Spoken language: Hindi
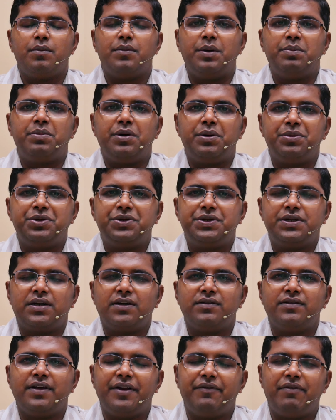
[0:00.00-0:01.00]
मैं परमेश्वर
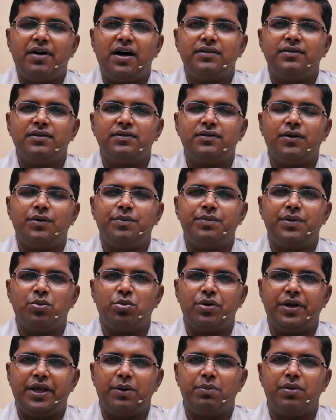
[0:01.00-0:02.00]
का धन्यवाद देता हूँ
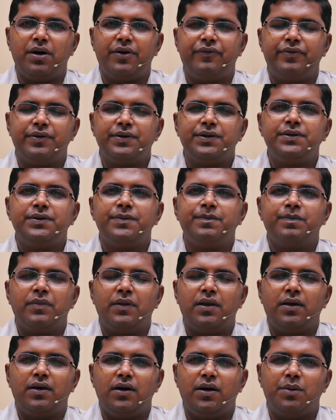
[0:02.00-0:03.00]
प्रभु ने एक बार फिर
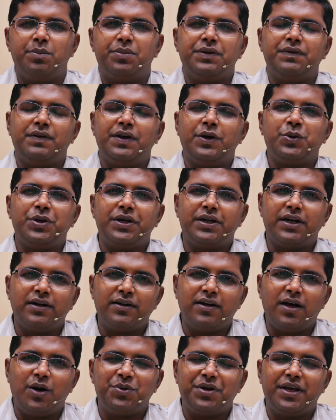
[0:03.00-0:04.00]
हम प्रत्येक को
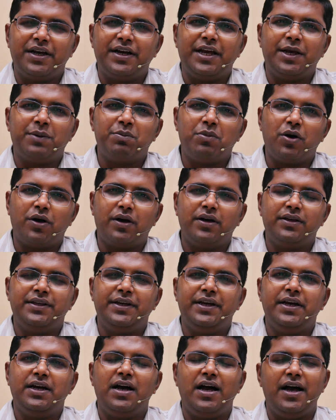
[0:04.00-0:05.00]
इकट्ठा होने का एक मौका
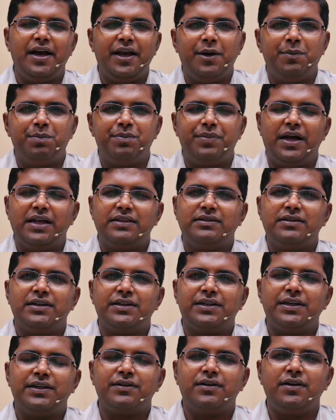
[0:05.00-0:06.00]
दिया आइए हम
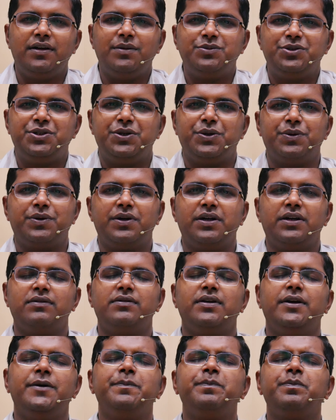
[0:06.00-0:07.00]
प्रार्थना कर कर हम शुरू
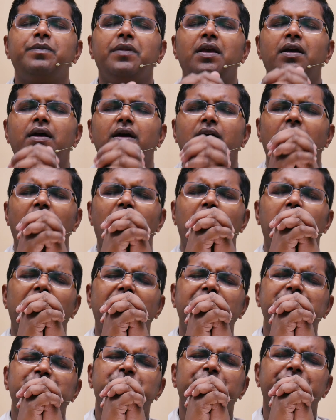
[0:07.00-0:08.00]
करते हैं
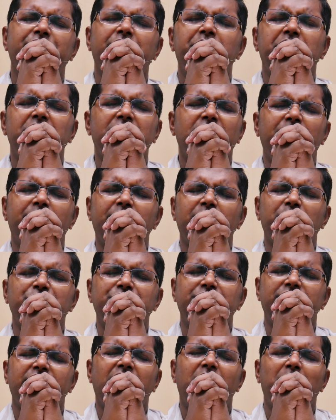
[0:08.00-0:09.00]
हमारे स्वर्गीय पिता प्रभु
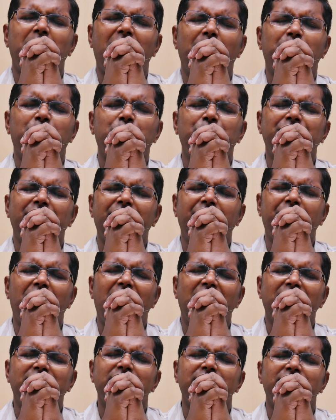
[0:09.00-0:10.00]
जी हम आपको
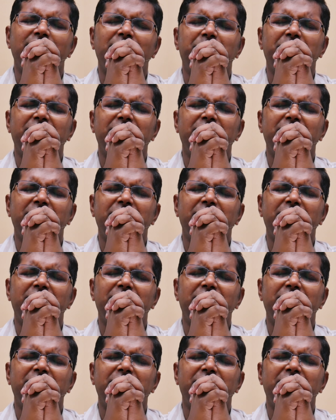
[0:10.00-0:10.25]
धन्यवाद देते हैं